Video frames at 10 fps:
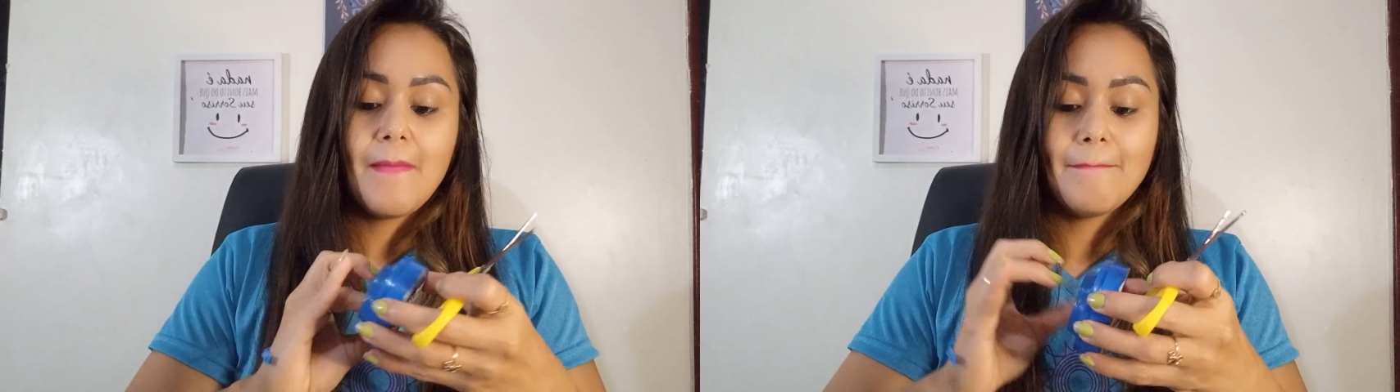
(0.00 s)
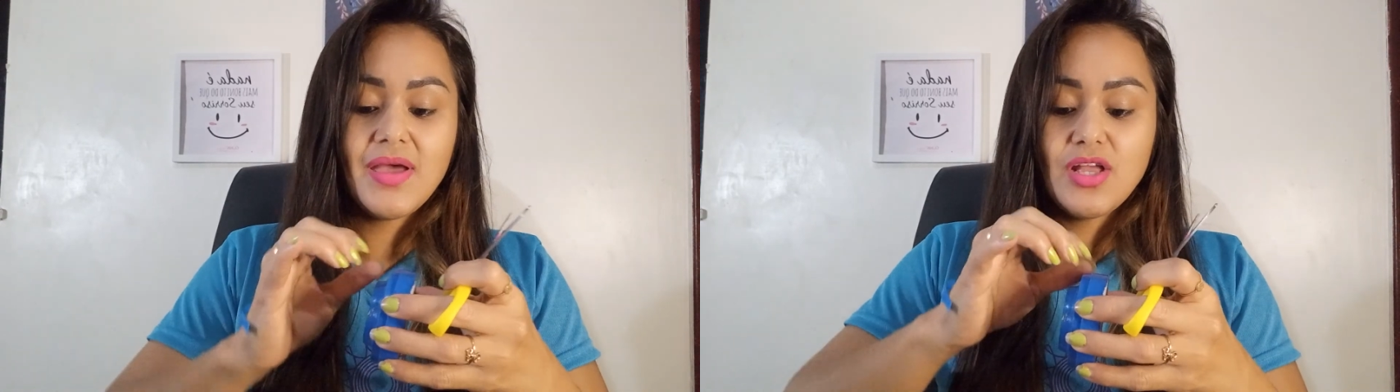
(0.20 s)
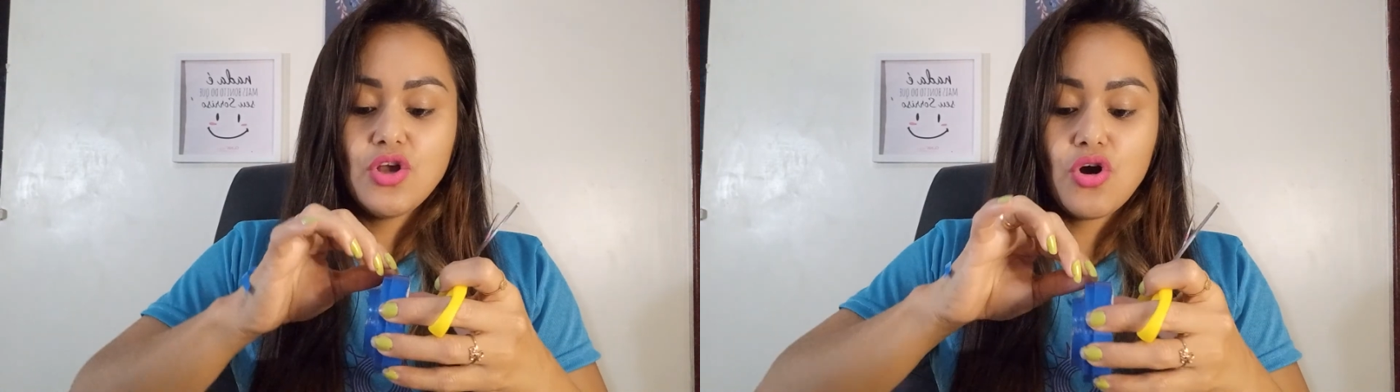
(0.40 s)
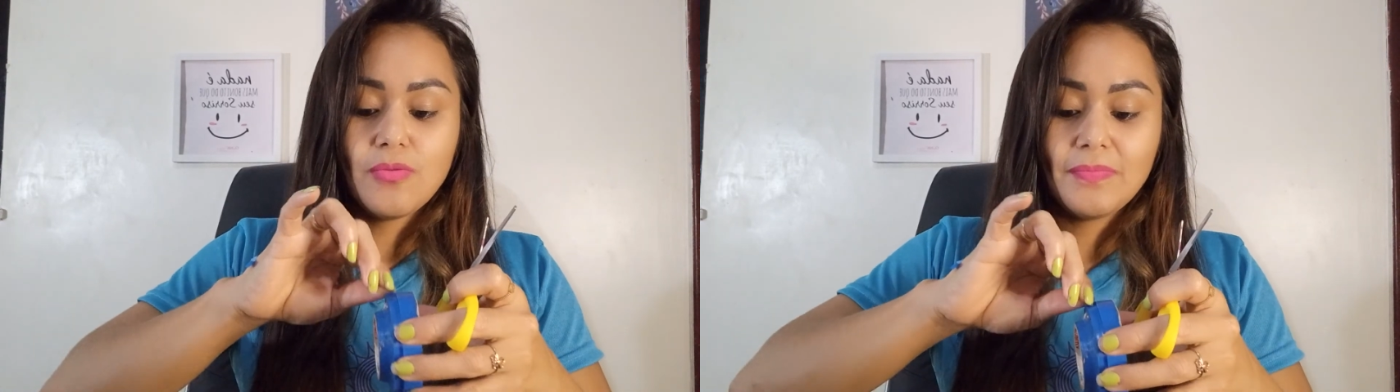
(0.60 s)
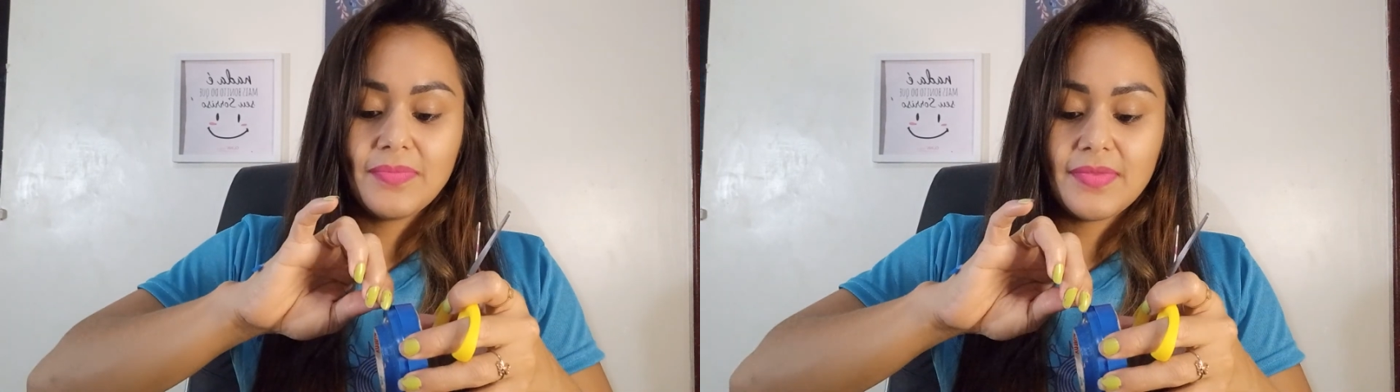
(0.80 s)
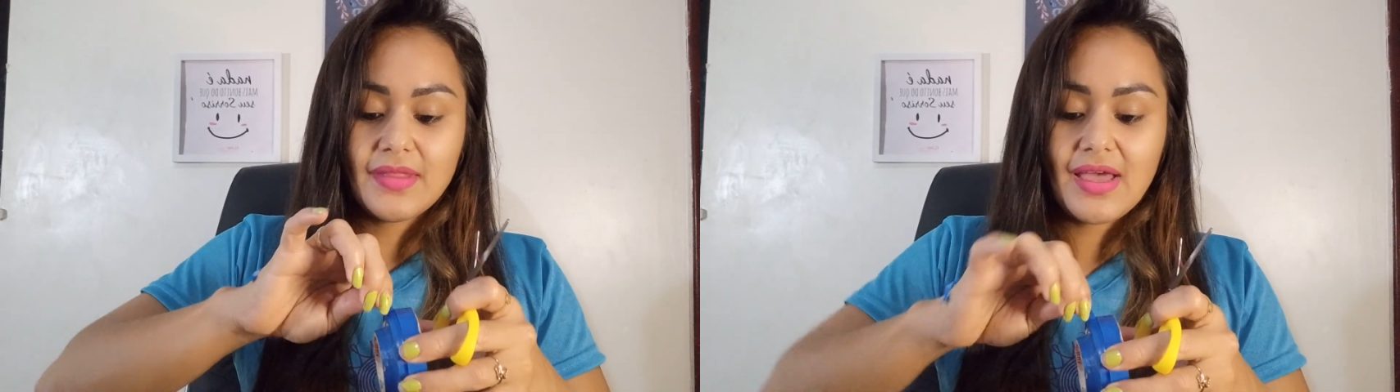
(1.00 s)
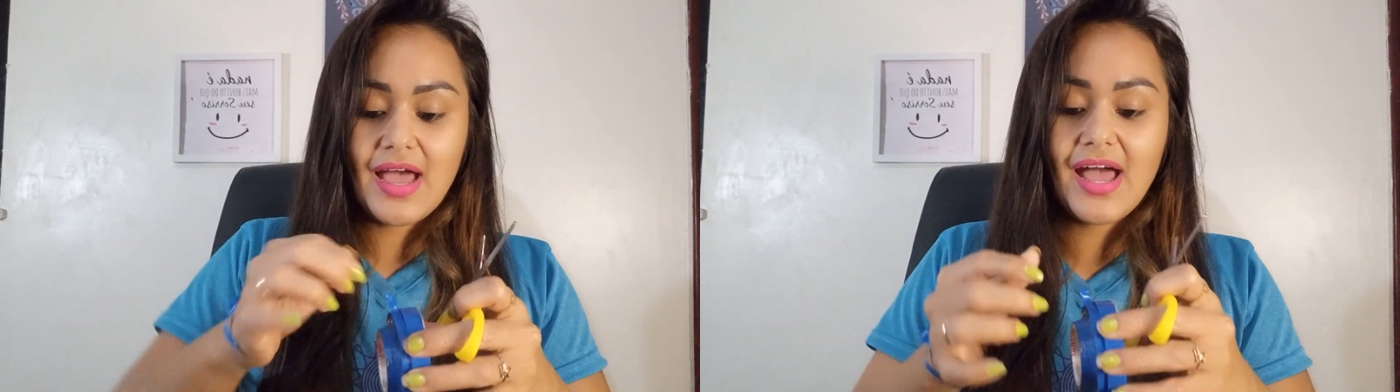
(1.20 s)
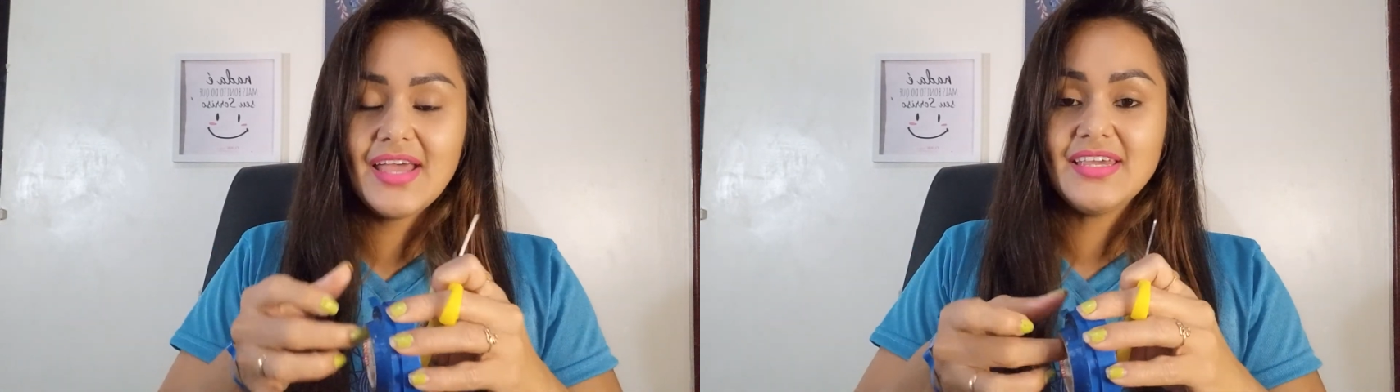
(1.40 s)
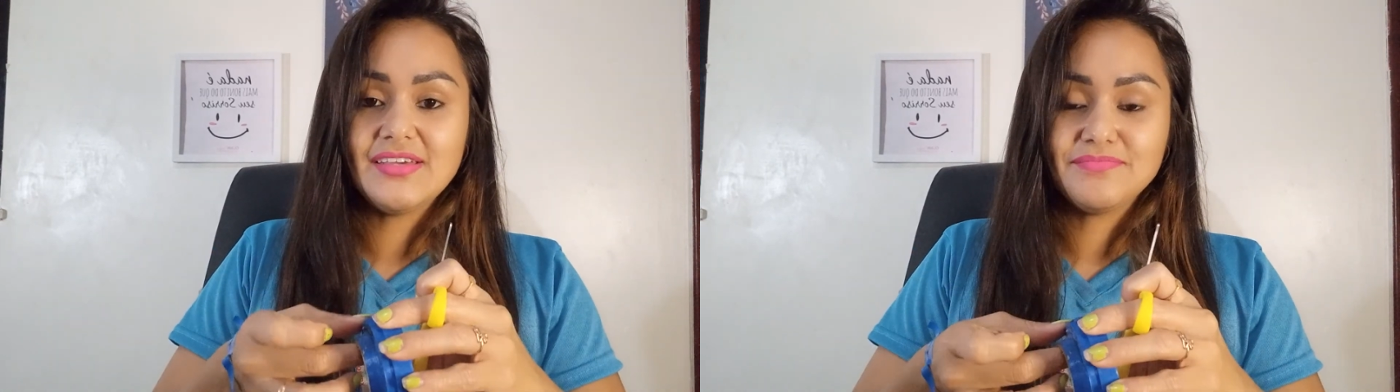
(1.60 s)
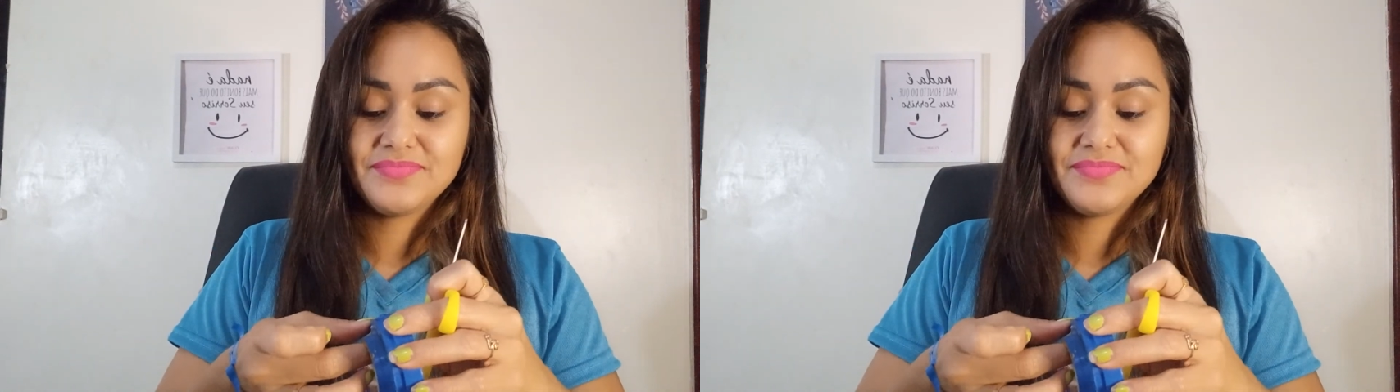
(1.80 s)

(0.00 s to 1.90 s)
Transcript: melhor aí,